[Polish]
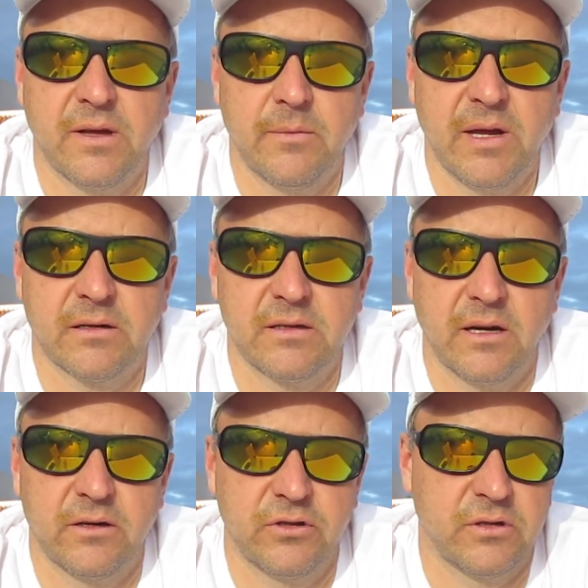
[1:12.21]
wiem jak,
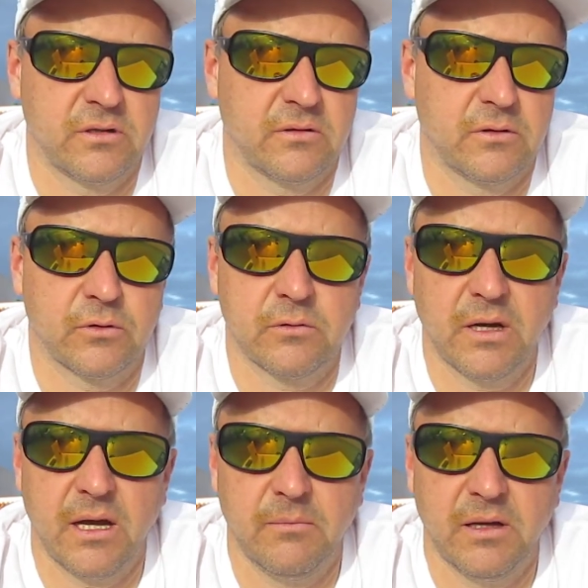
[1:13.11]
jakie się stosuje
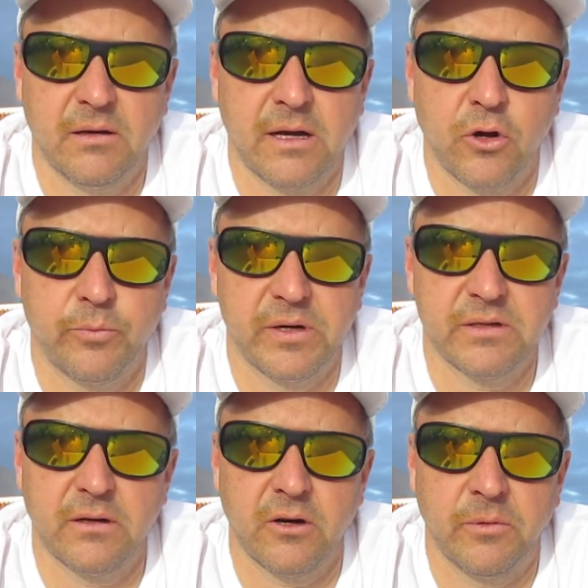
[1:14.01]
chemię, jakie
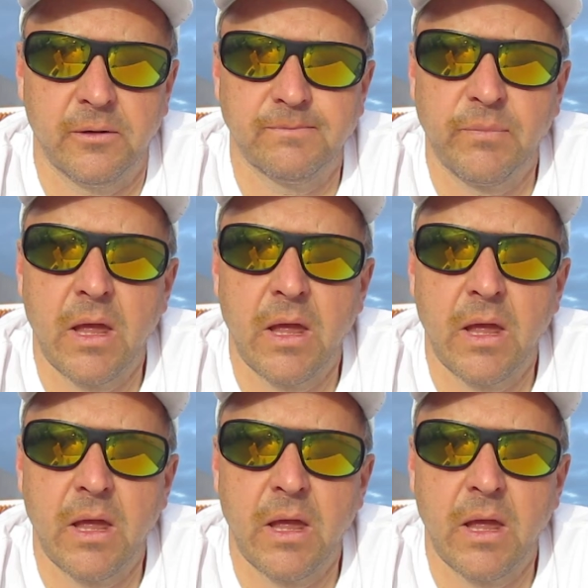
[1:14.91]
opryski robią